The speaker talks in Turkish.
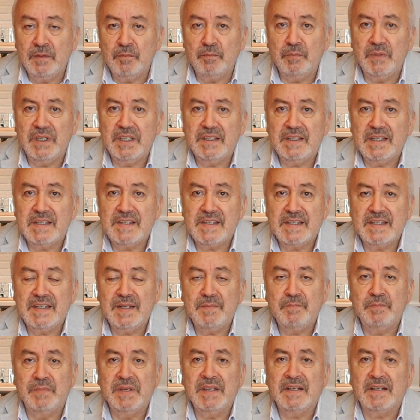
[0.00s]

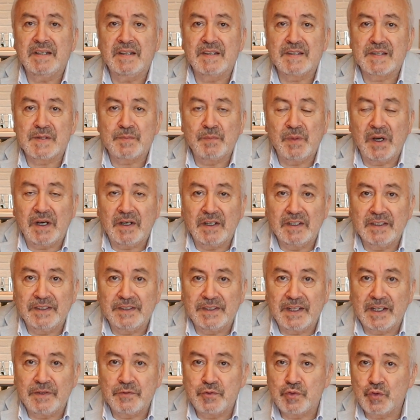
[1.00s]
midesinin bir kısmı
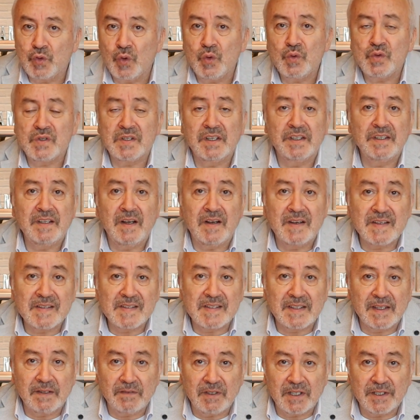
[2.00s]
alınan çok sayıda
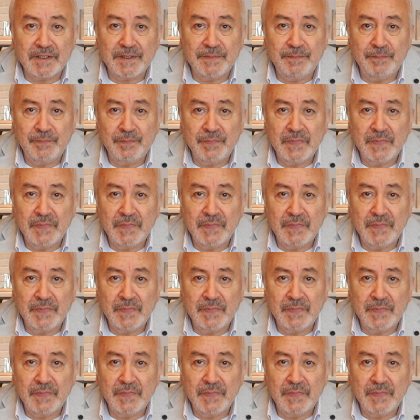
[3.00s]
hasta var.